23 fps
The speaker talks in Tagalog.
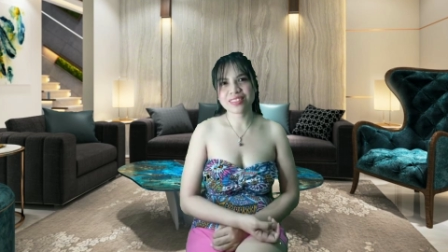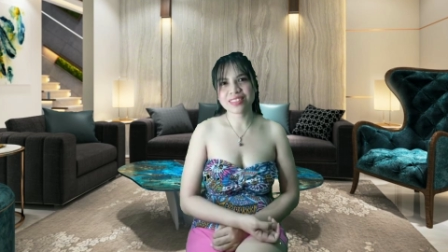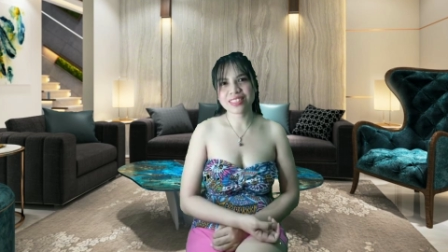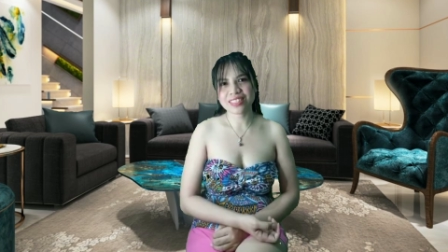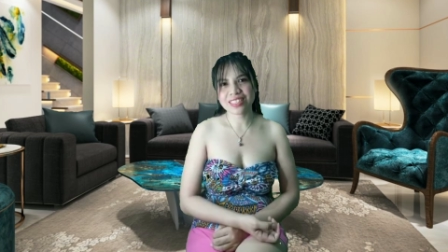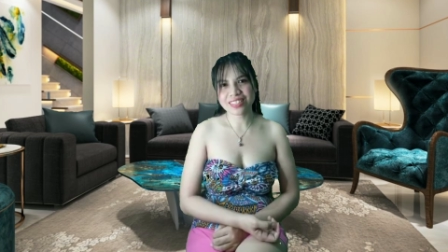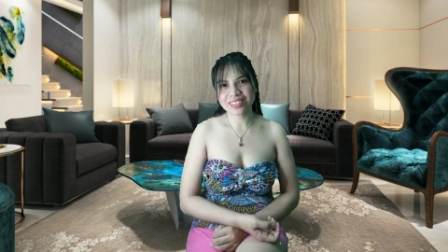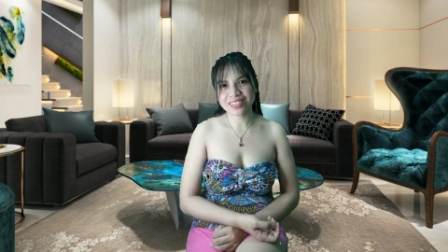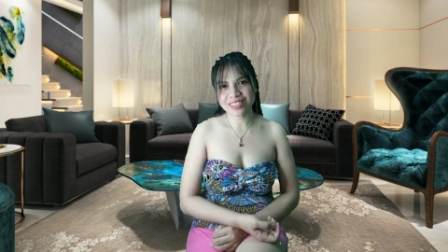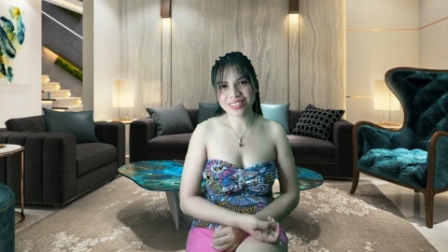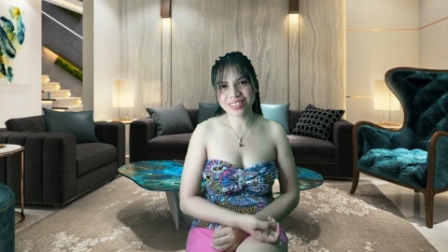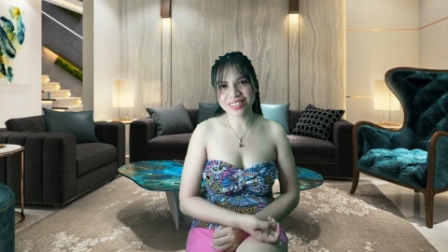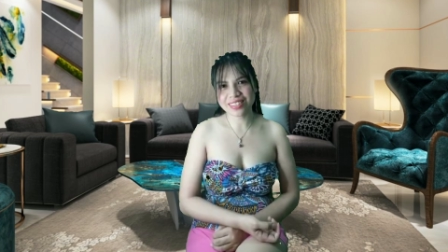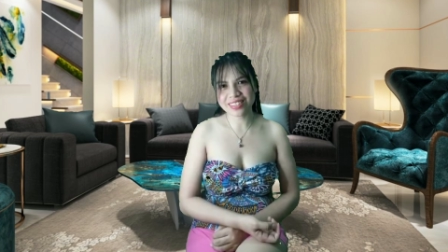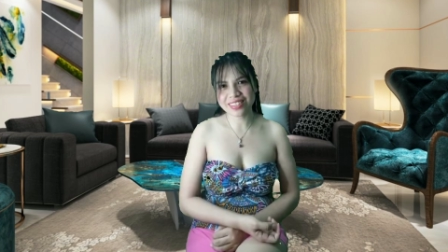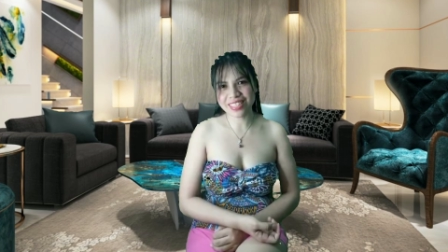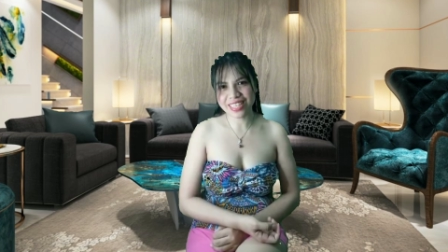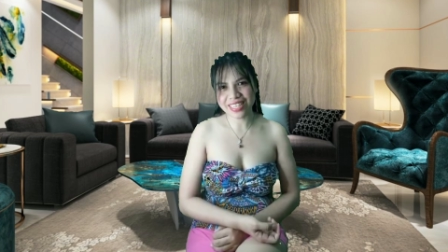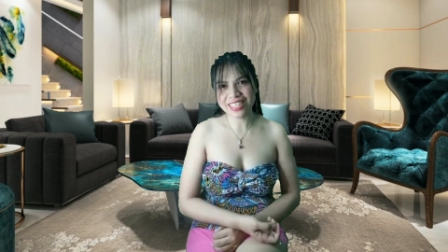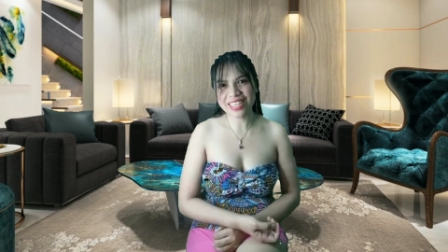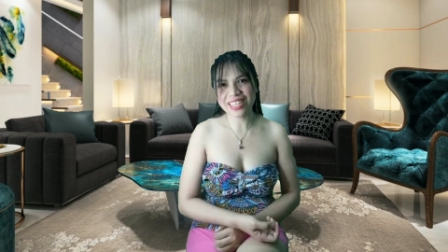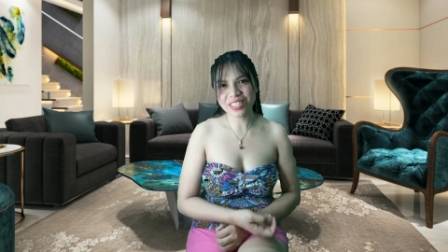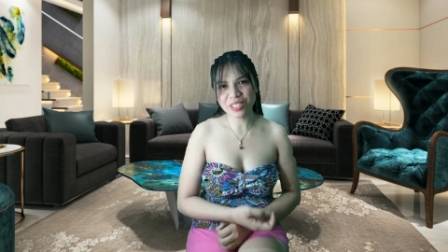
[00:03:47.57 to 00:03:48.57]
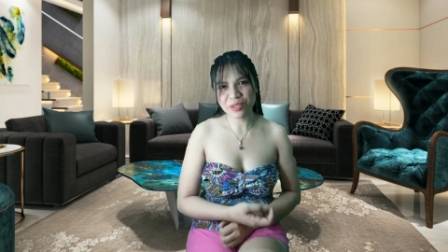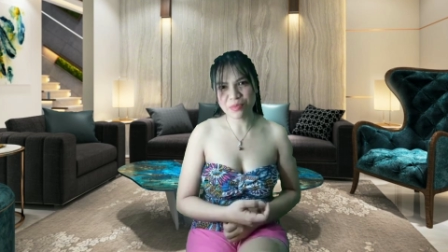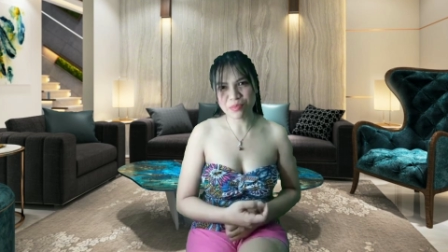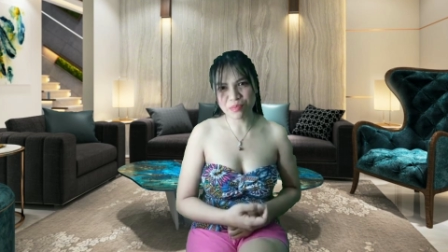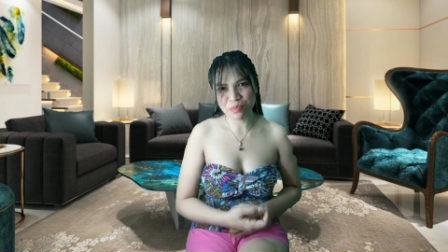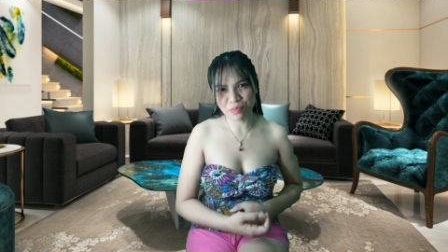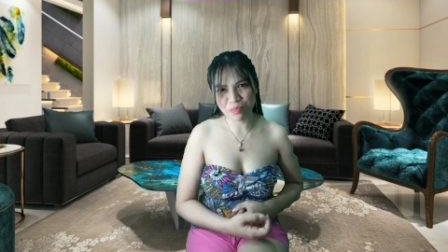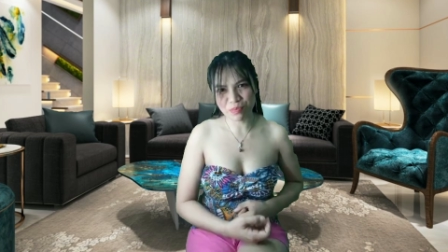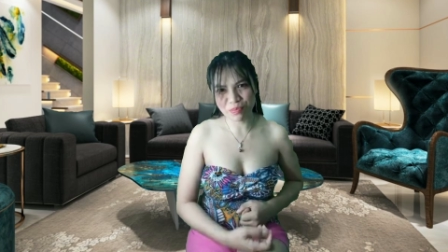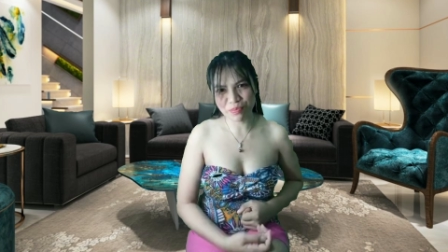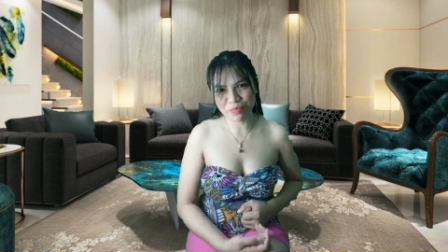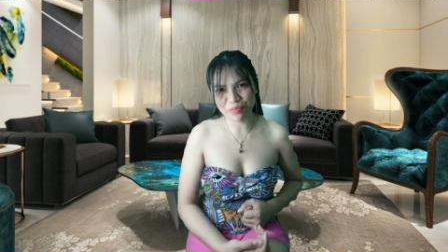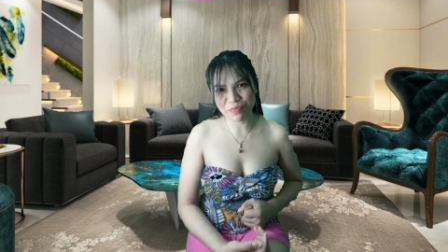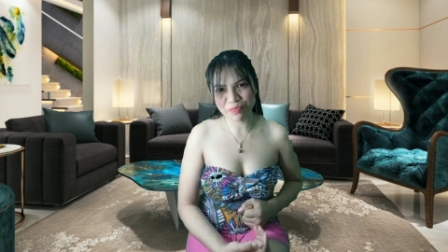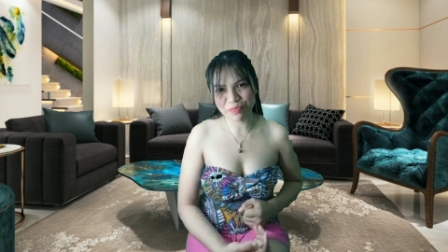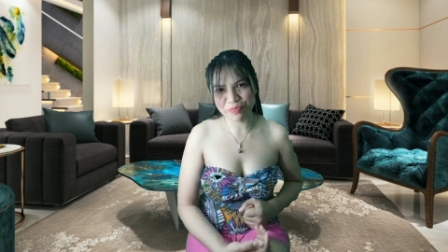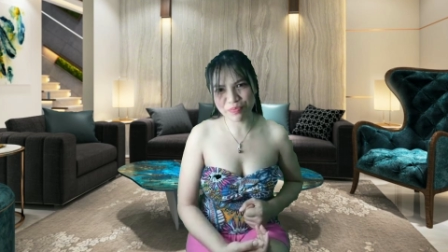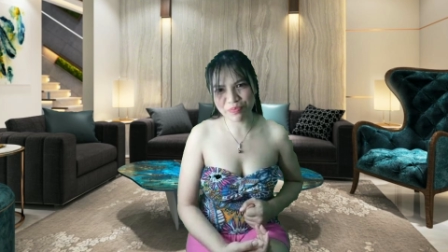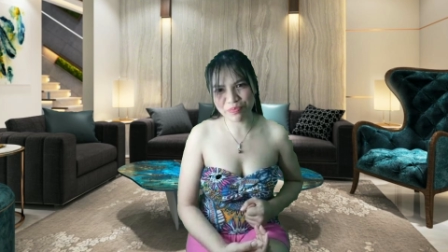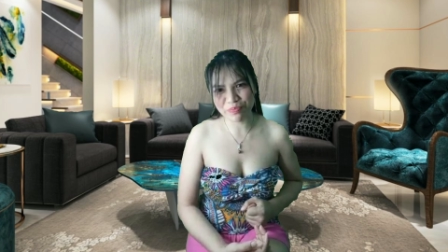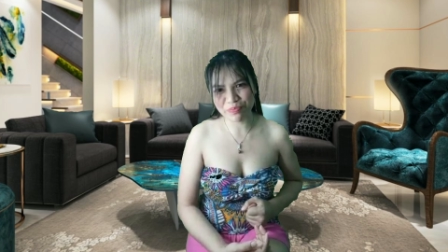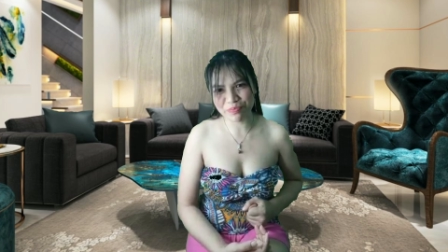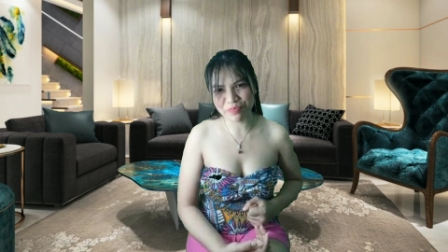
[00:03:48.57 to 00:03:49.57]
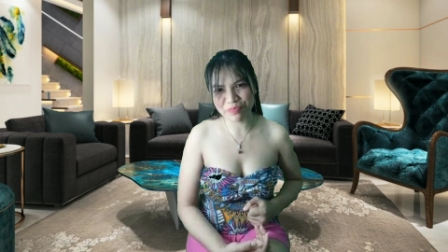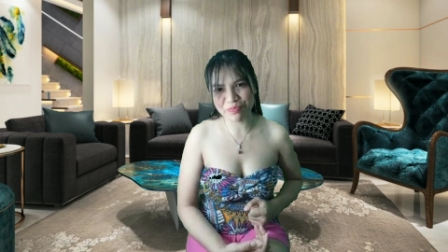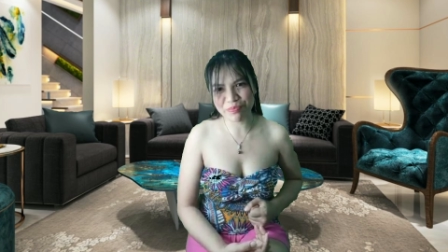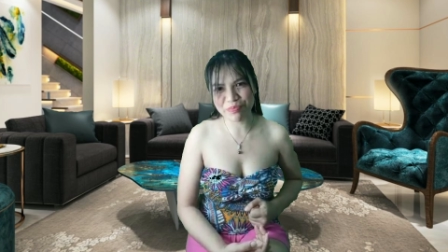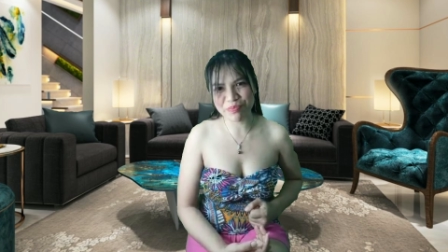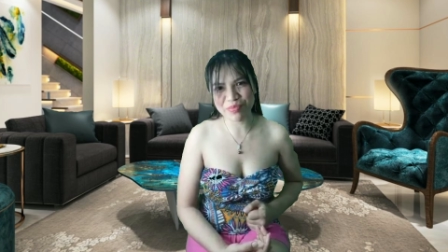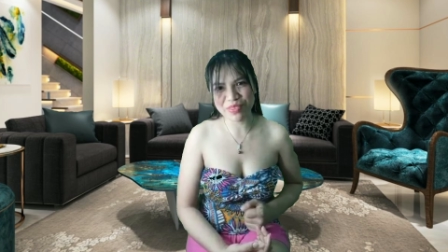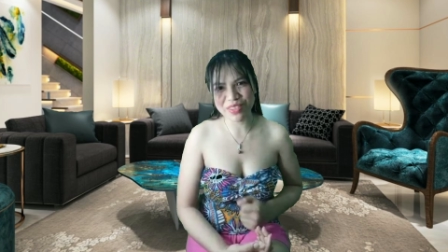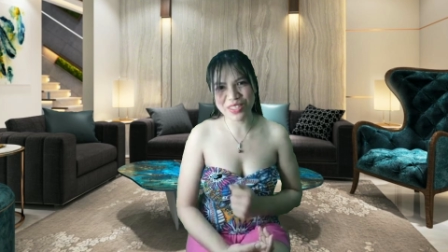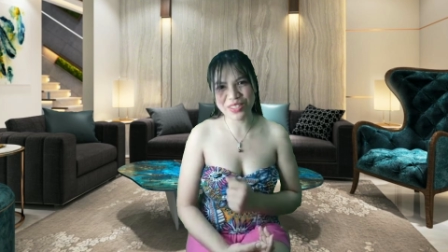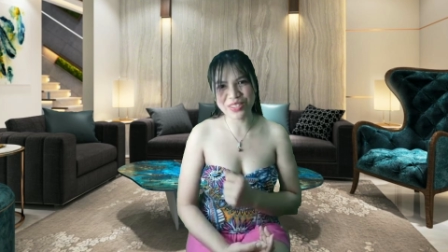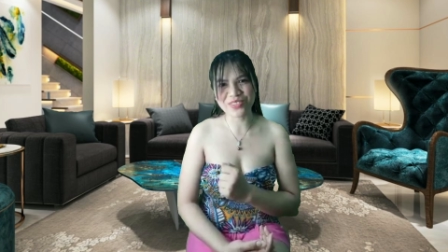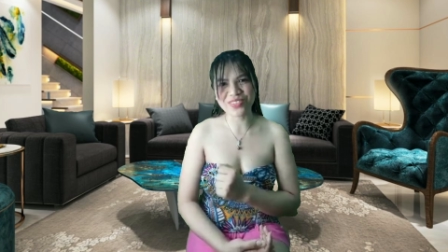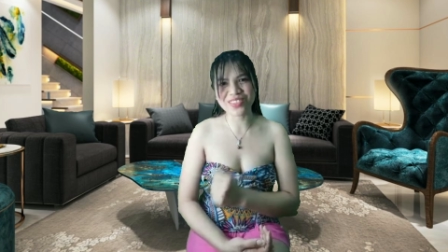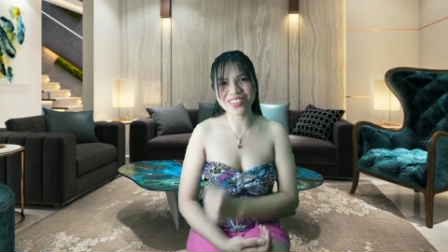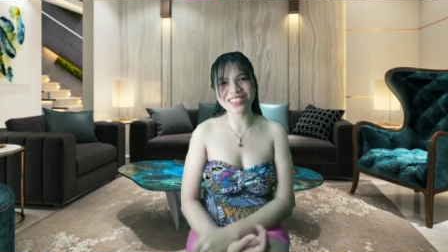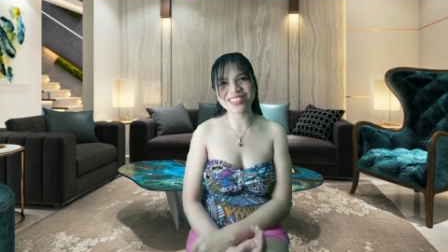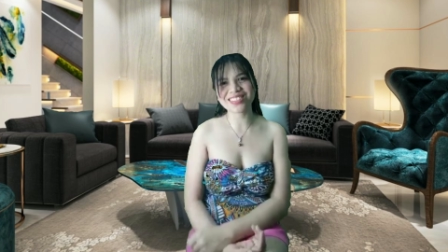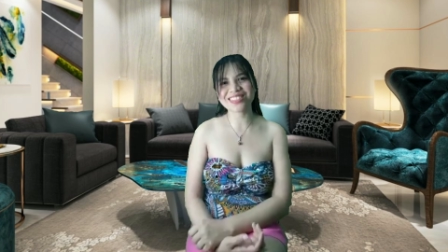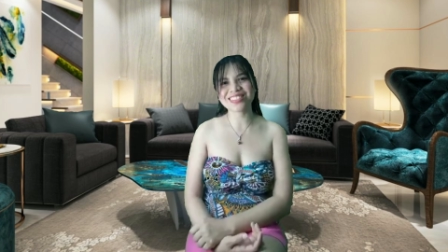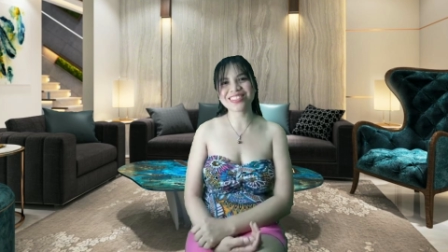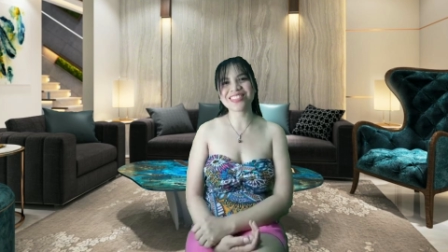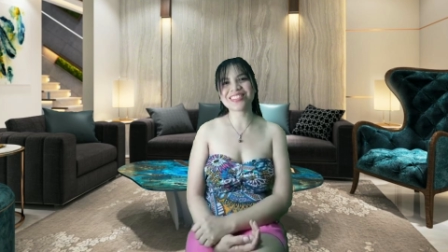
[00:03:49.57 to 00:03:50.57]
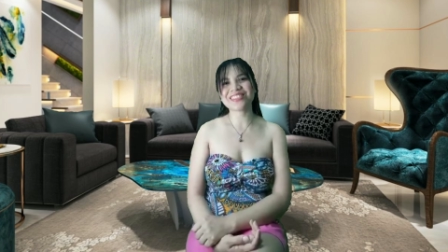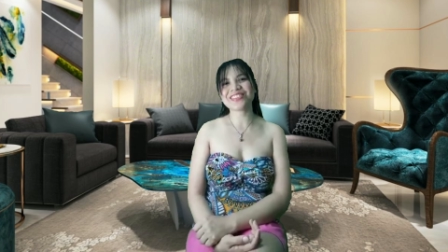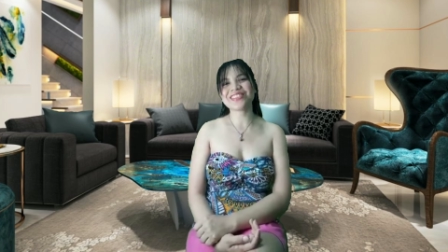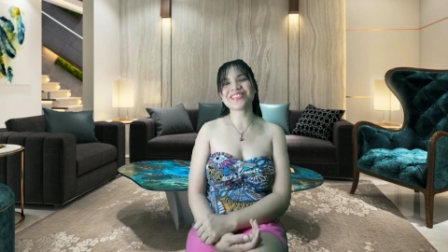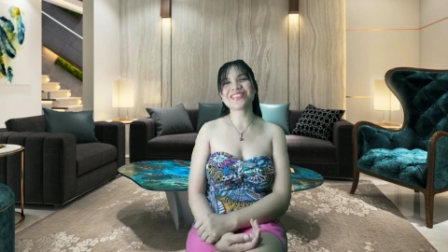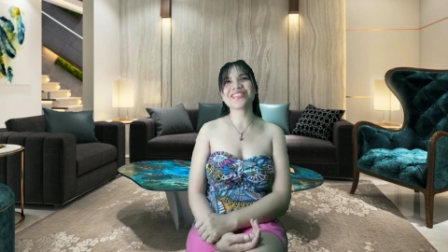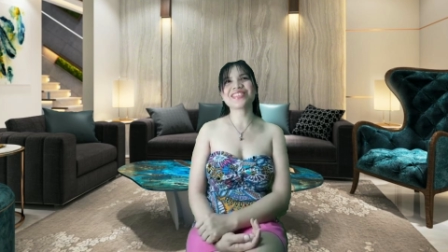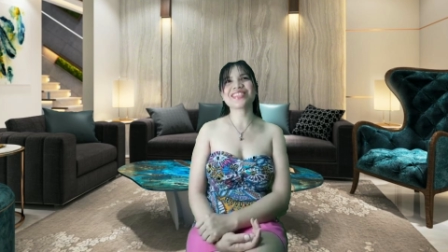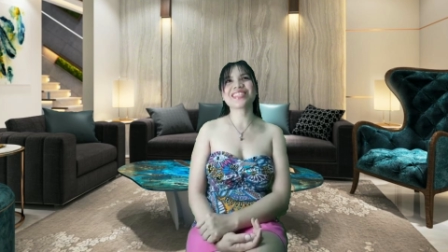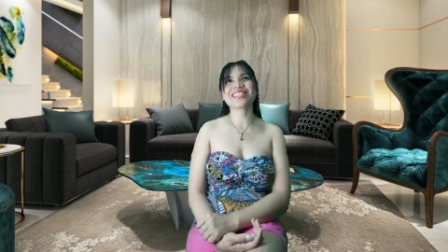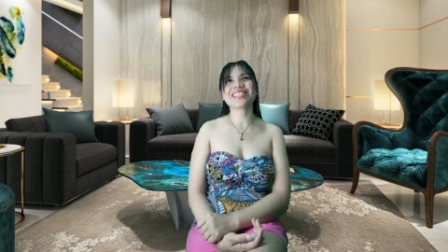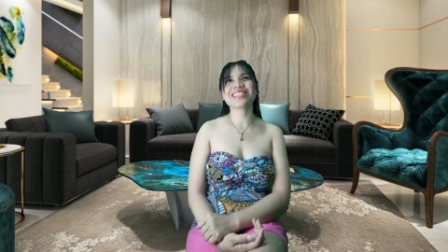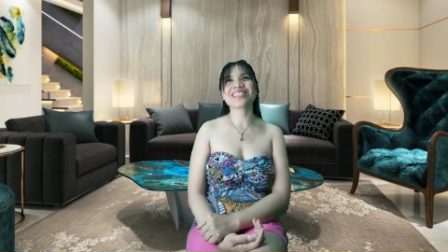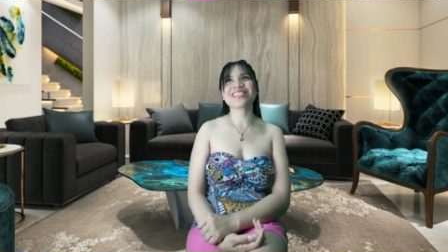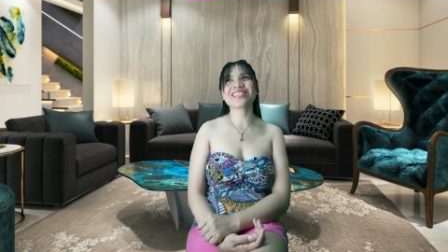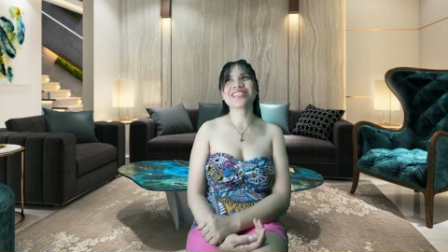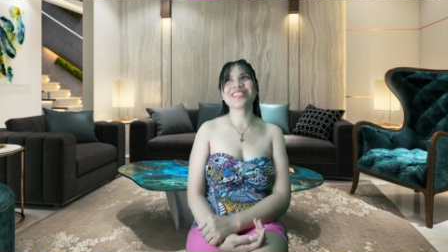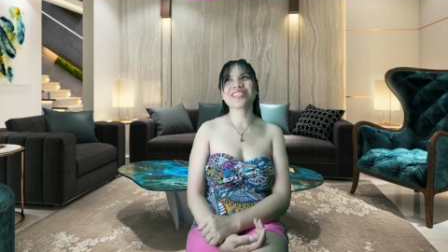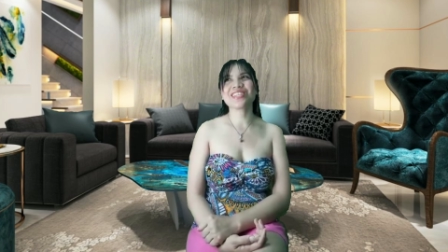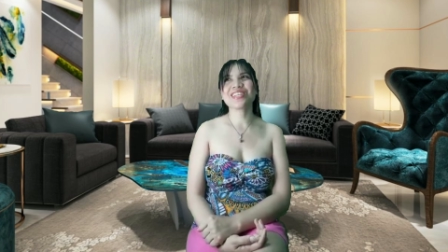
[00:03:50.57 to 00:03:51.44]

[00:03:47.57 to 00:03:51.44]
Tina try nating ano ba ang sasabihin ko?